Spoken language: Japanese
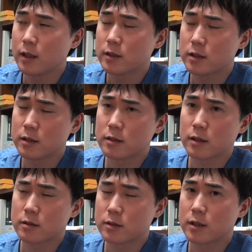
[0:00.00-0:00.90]
診
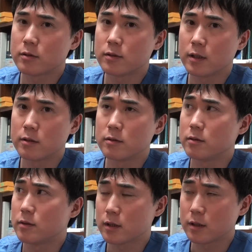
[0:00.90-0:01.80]
察してくれ
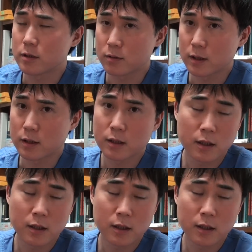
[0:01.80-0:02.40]
るわけですよね。